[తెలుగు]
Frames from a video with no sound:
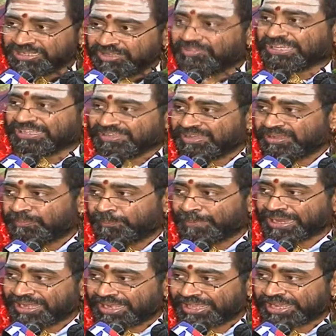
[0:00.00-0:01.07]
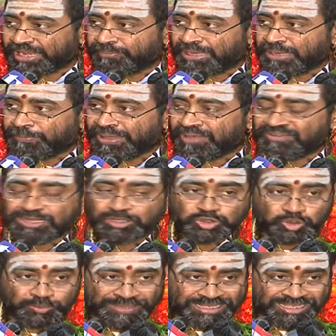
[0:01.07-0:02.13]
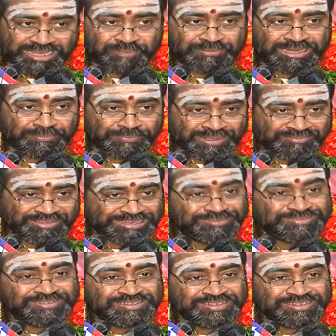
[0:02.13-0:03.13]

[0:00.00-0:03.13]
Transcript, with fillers: ఇవి మంగళకరమైన భావాలు శుభంకరమైన భావాలు